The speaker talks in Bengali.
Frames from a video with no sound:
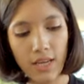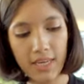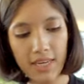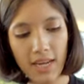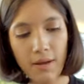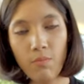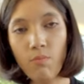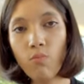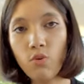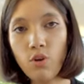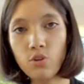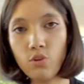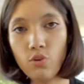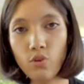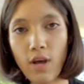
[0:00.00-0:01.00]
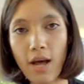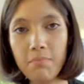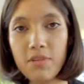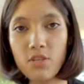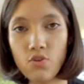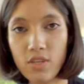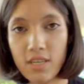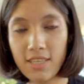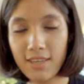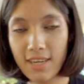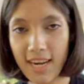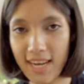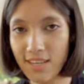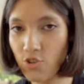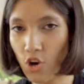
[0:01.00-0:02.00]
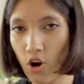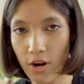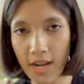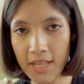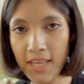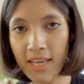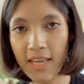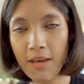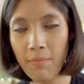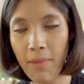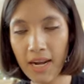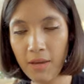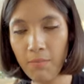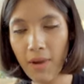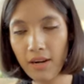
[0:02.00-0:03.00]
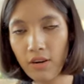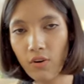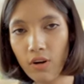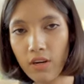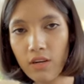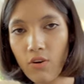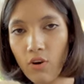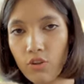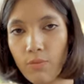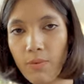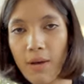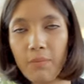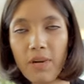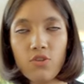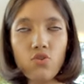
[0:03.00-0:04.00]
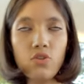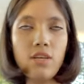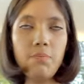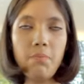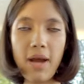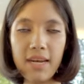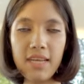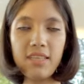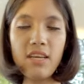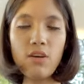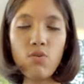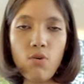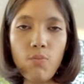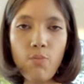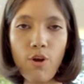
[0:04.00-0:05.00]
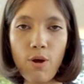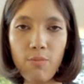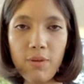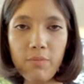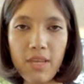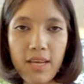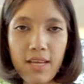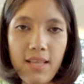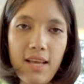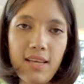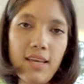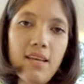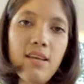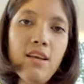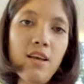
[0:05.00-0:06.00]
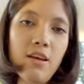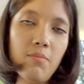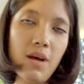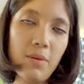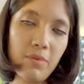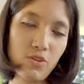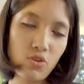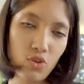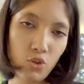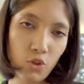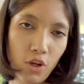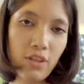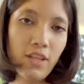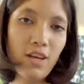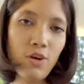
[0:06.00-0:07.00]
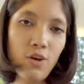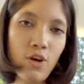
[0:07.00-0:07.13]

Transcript: এটা মূলত আপনি যদি ট্রেলে ঝর্ণা থেকে পানি পান করেন অথবা আপনার যদি পানিতে কোনো প্রবলেম থেকে থাকে বা আপনার যদি সন্দেহ